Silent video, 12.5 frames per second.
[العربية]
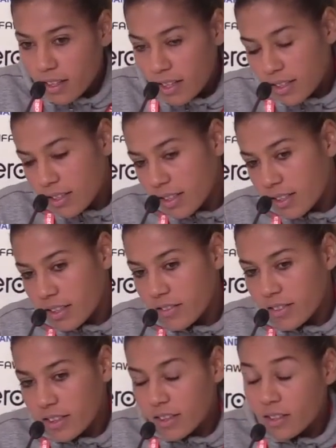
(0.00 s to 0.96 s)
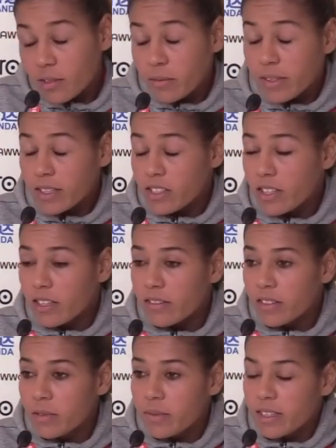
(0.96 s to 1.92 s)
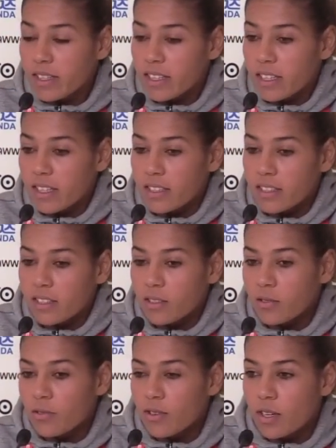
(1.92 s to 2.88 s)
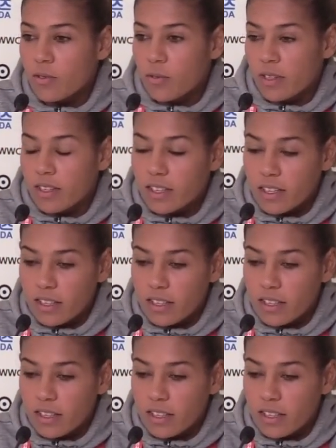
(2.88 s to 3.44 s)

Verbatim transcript: هذا كيف قلت لك قبيله شرف كبير لنا اننا نكون اول